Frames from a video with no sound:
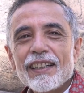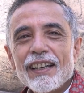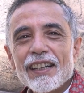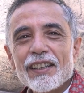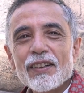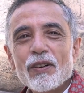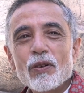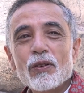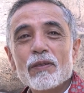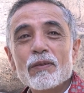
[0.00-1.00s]
يعني
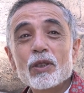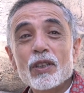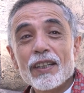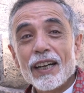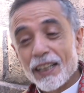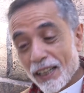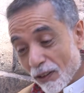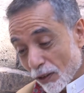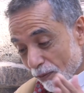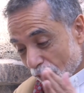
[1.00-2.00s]
هو مش يعني
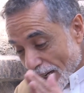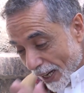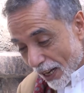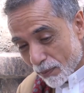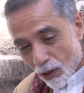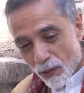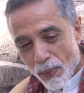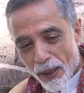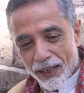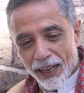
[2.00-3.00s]
هو فرحه به
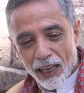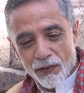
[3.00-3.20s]
لكن آه.